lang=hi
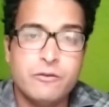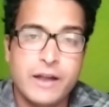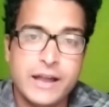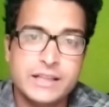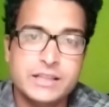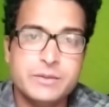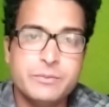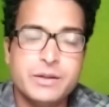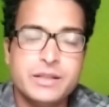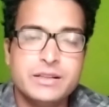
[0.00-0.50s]

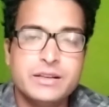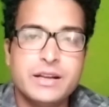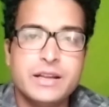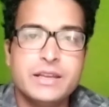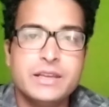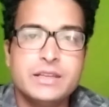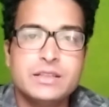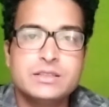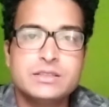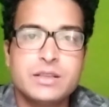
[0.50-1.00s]
फ़ायदेमंद
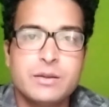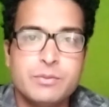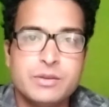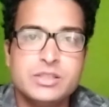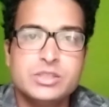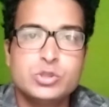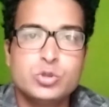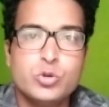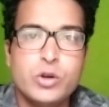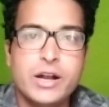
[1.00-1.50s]
रही
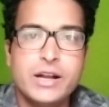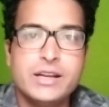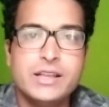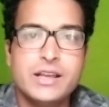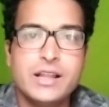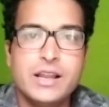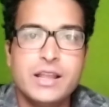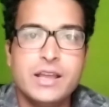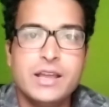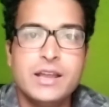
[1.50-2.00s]
सभी
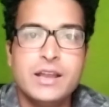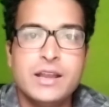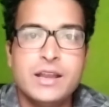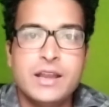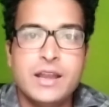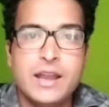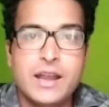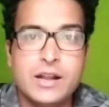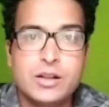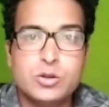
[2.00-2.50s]
स्टूडेंट के लिए
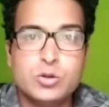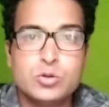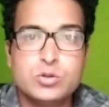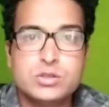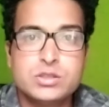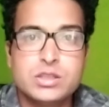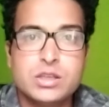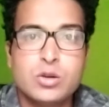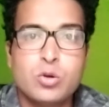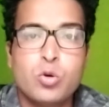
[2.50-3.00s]
एक तो
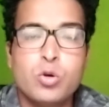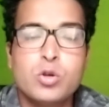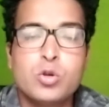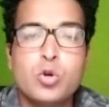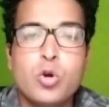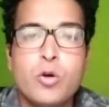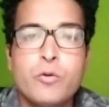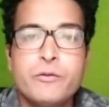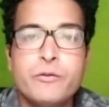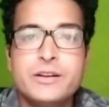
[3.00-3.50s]
उससे
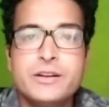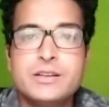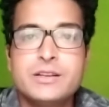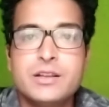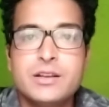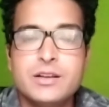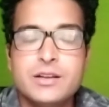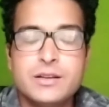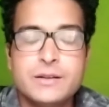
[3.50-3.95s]
कोई कोविड